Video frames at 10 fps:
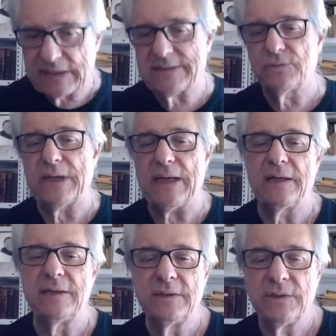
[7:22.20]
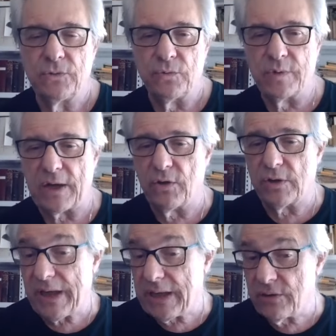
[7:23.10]
hacer un
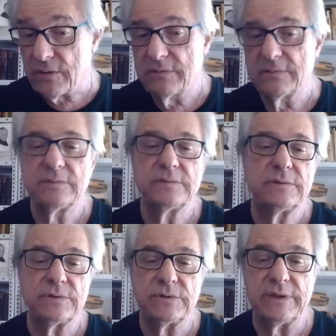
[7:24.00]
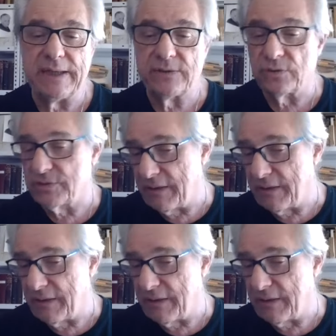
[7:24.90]
recorrido de estos